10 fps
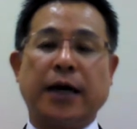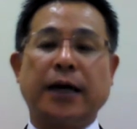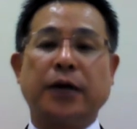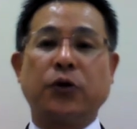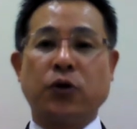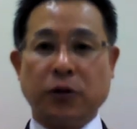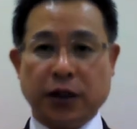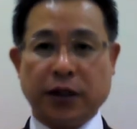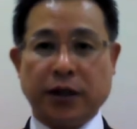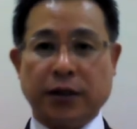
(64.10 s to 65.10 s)
大変喜んで
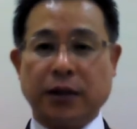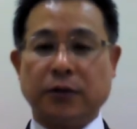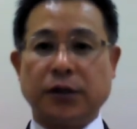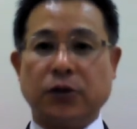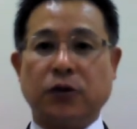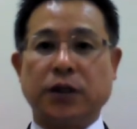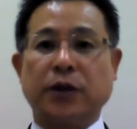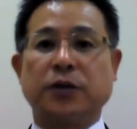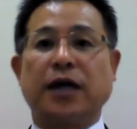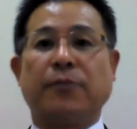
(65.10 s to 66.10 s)
いただいている情報で
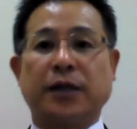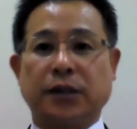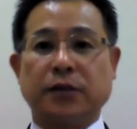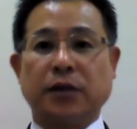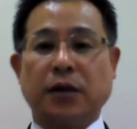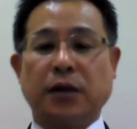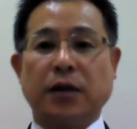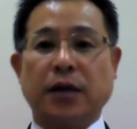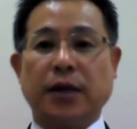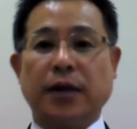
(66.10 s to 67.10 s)
ございます。
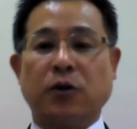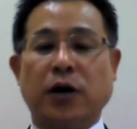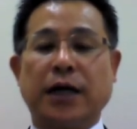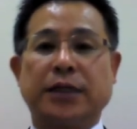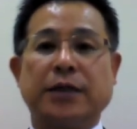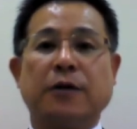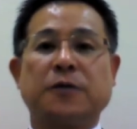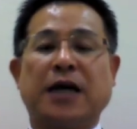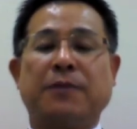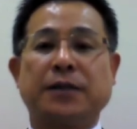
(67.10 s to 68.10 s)
ご関心ご
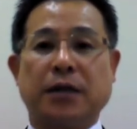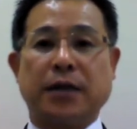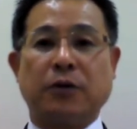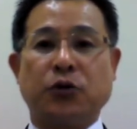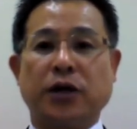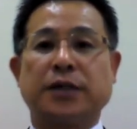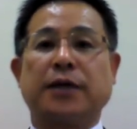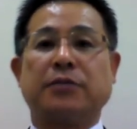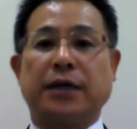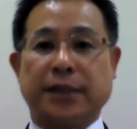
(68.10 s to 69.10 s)
ざいましたらお問い合わせ
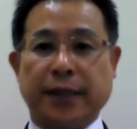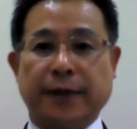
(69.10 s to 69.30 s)
くださ